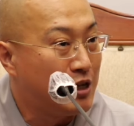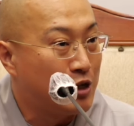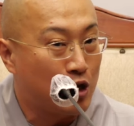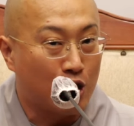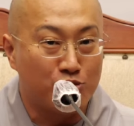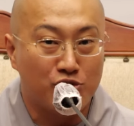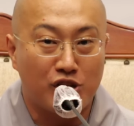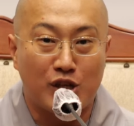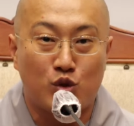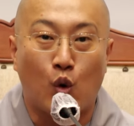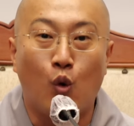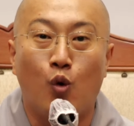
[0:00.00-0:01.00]
여러분들이
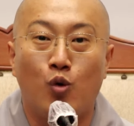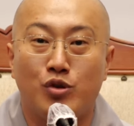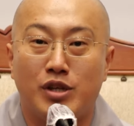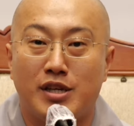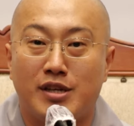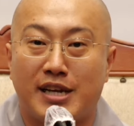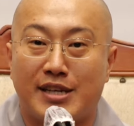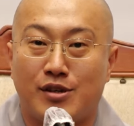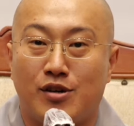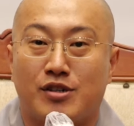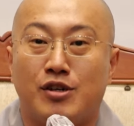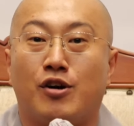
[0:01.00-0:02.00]
좋은 일을
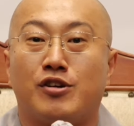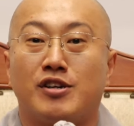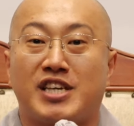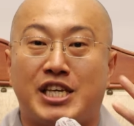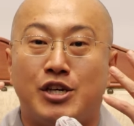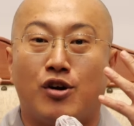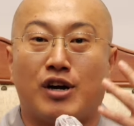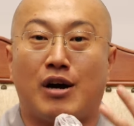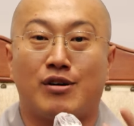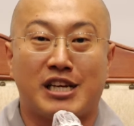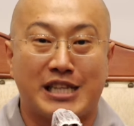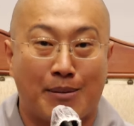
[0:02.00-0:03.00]
해서 그거를
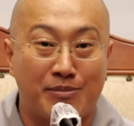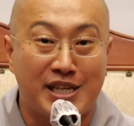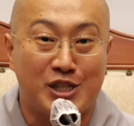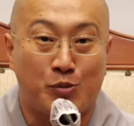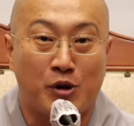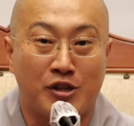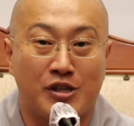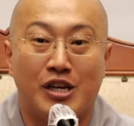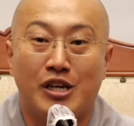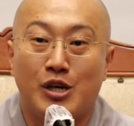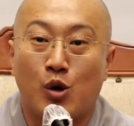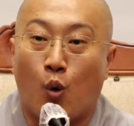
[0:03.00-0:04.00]
기억하거나 남기시면은
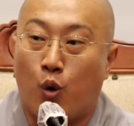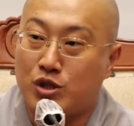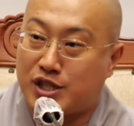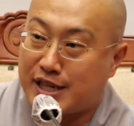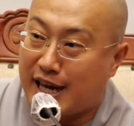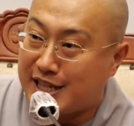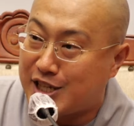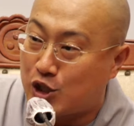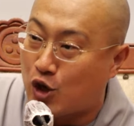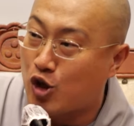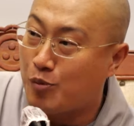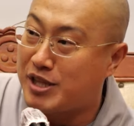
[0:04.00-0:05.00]
고스란히
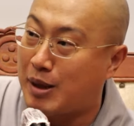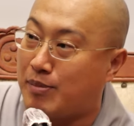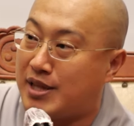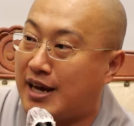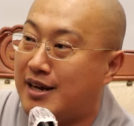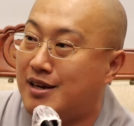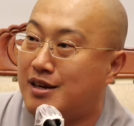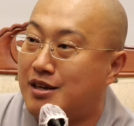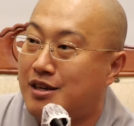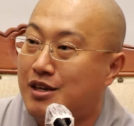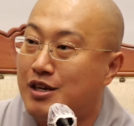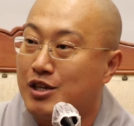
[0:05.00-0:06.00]
선업이 됩니다.
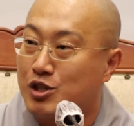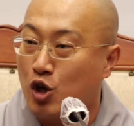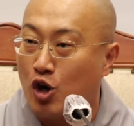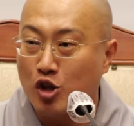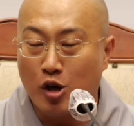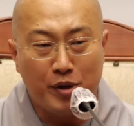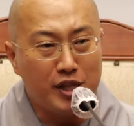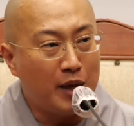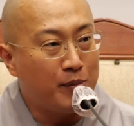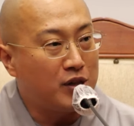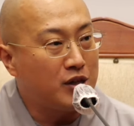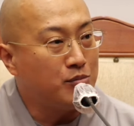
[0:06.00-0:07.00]
선업이
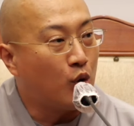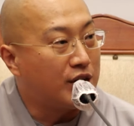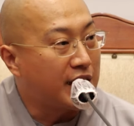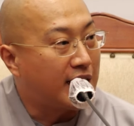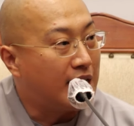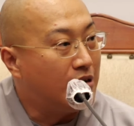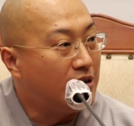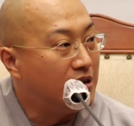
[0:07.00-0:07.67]
되면은 뭐가 될까요?